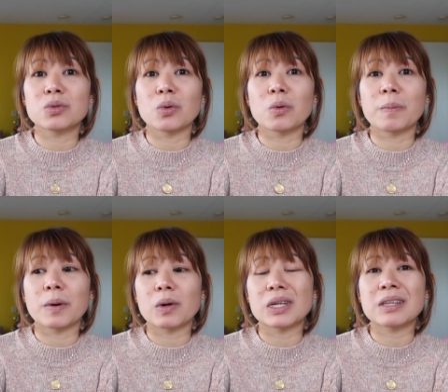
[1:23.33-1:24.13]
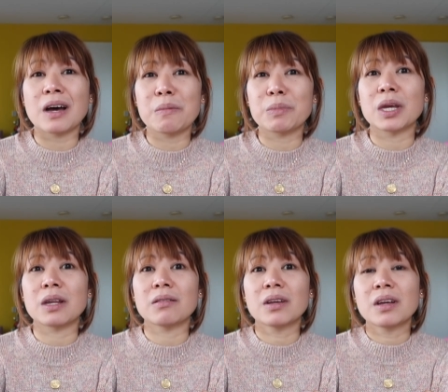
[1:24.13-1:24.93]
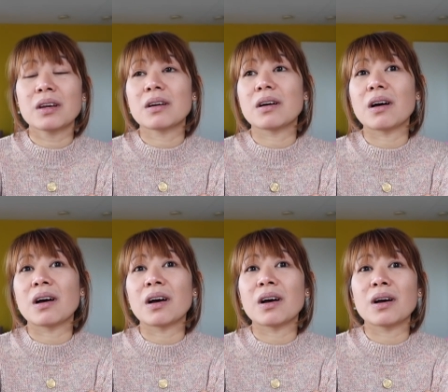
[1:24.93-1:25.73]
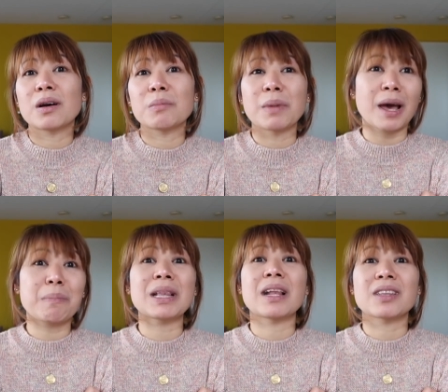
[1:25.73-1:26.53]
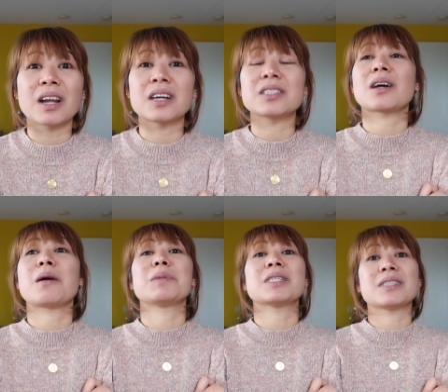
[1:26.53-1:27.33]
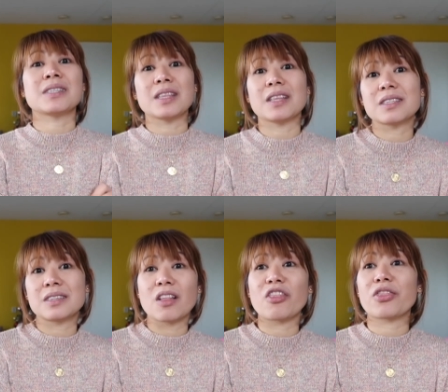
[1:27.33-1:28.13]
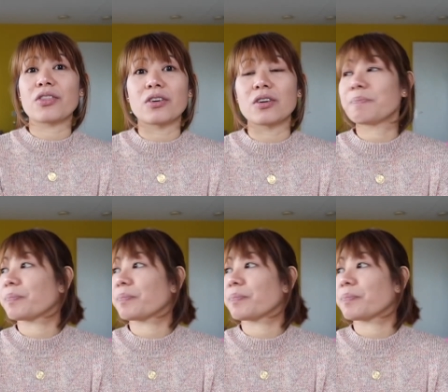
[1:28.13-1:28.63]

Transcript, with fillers: So, para sa amin, uh, malapit lang talaga sa kami sa city center.